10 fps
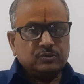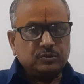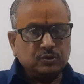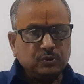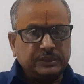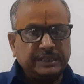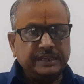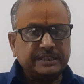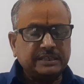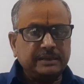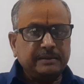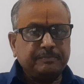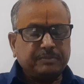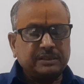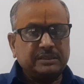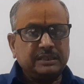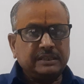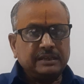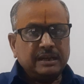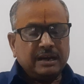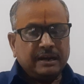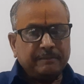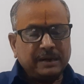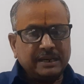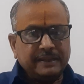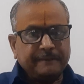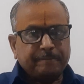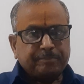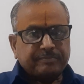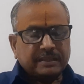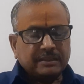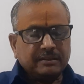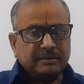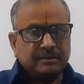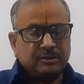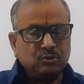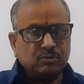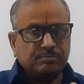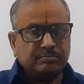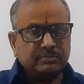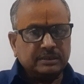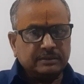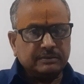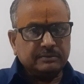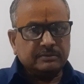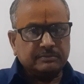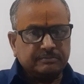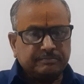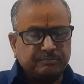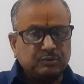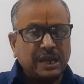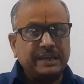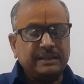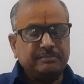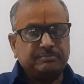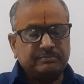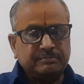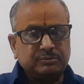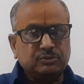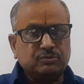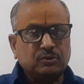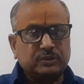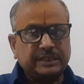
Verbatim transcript: जो देश के प्रति हमारे जो पुराने बुजुर्ग लोग